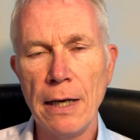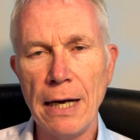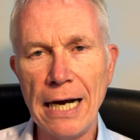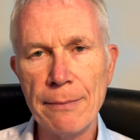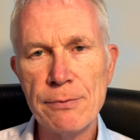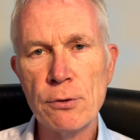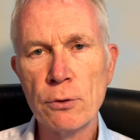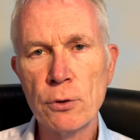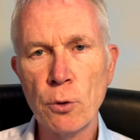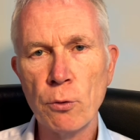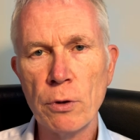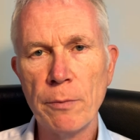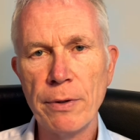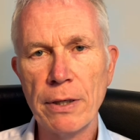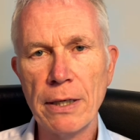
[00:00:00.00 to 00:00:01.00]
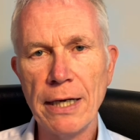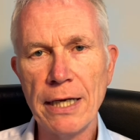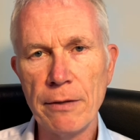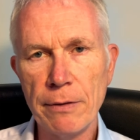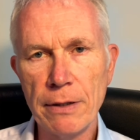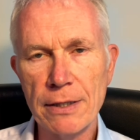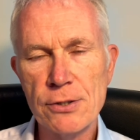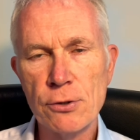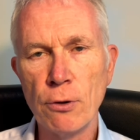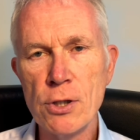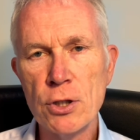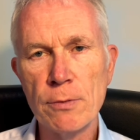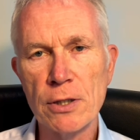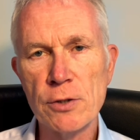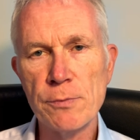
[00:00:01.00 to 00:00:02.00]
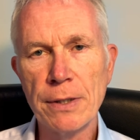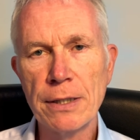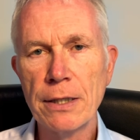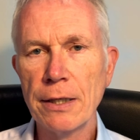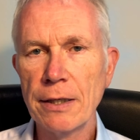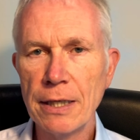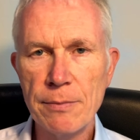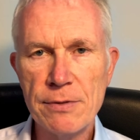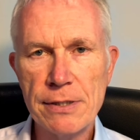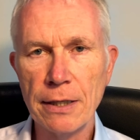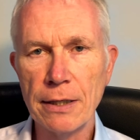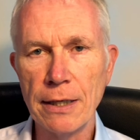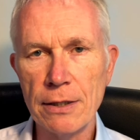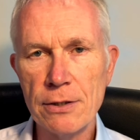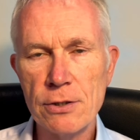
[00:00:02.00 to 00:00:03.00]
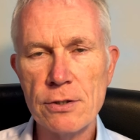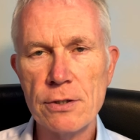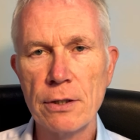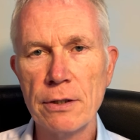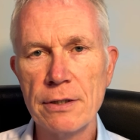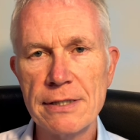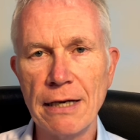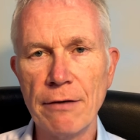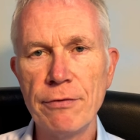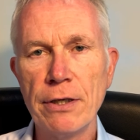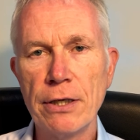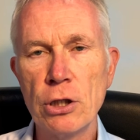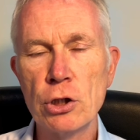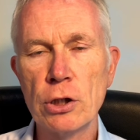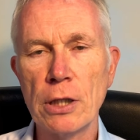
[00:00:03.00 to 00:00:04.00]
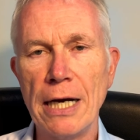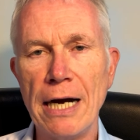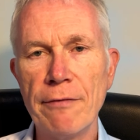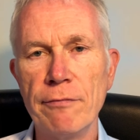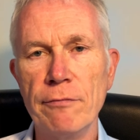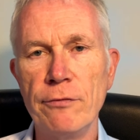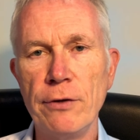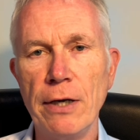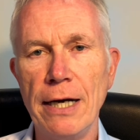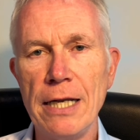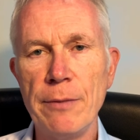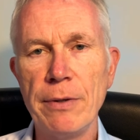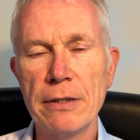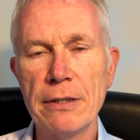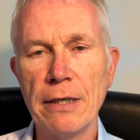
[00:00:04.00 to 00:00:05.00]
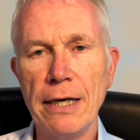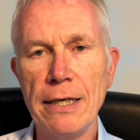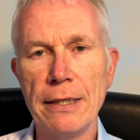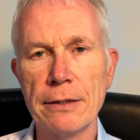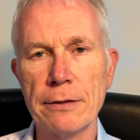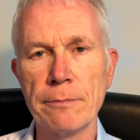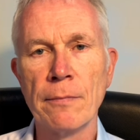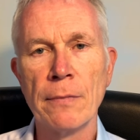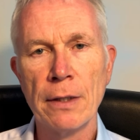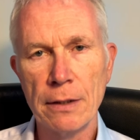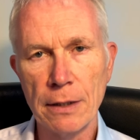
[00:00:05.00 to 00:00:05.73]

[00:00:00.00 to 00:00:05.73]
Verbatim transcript: Absolut roter Bereich. Wenn der Zoll sowas mitkriegt, gibt es hier ganz saftige Strafen für alle Beteiligten.